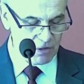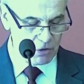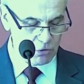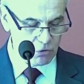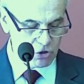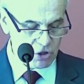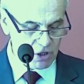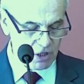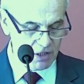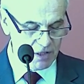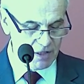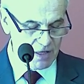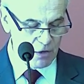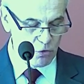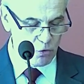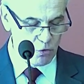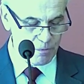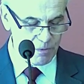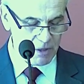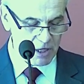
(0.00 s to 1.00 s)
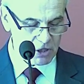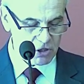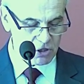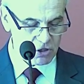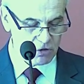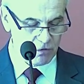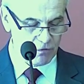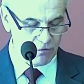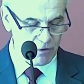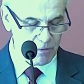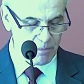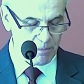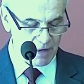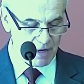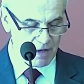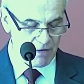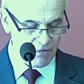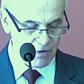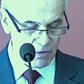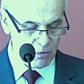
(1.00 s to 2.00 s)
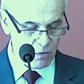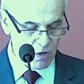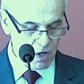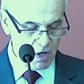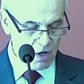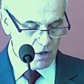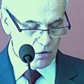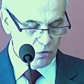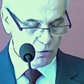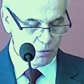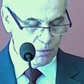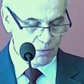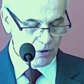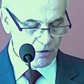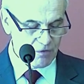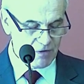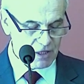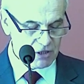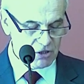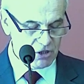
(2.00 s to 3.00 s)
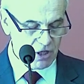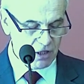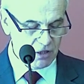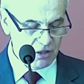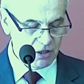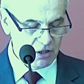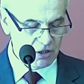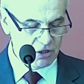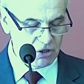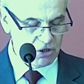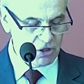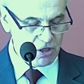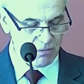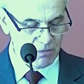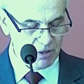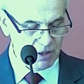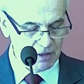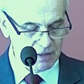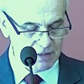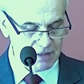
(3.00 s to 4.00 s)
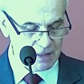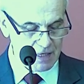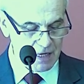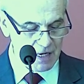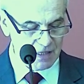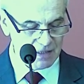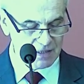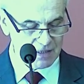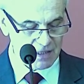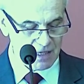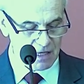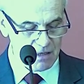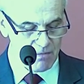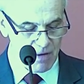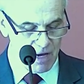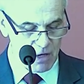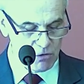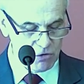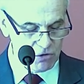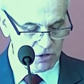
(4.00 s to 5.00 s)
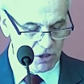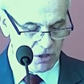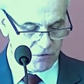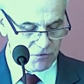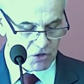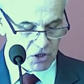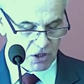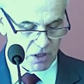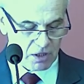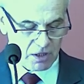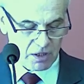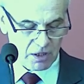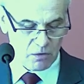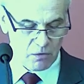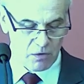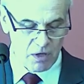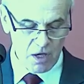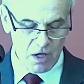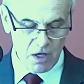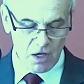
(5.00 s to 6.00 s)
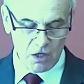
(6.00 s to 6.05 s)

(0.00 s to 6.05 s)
wyruszyli na łupieszczą wyprawę, uprowadzili z ziemi izraelskiej małą dziewczynkę,